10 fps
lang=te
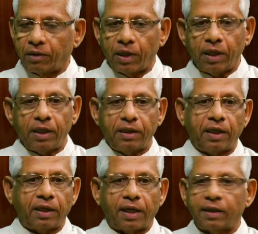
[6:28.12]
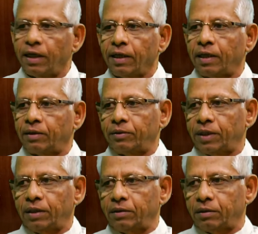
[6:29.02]
దానివల్ల దాని కదలిక
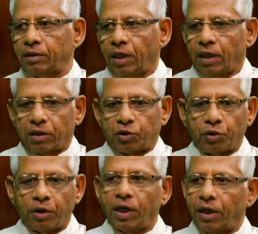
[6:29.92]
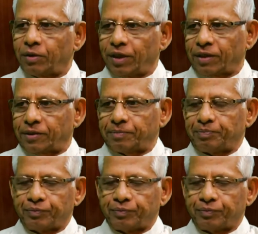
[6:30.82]
కూడాను చురుకుగా ఉండదు